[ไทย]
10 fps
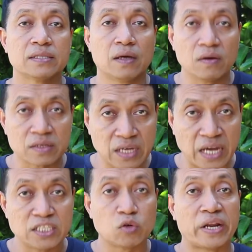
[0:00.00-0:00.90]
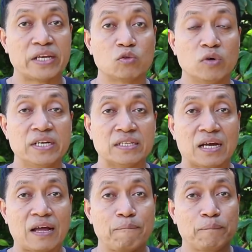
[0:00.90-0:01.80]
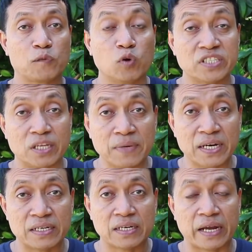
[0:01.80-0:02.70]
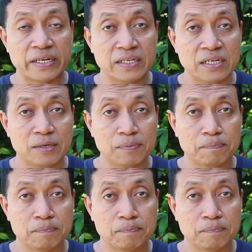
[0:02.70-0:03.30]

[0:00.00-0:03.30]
ต้องใช้สว่านอีกตัวหนึ่งนะครับ ตัวสีเงินอันนี้คือ